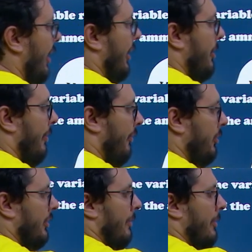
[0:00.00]
يبقى
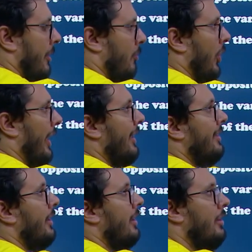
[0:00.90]
فولت المجموعه
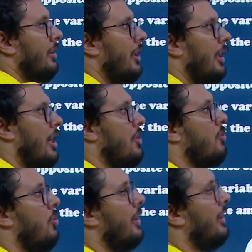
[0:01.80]
هيزيد عشان قلنا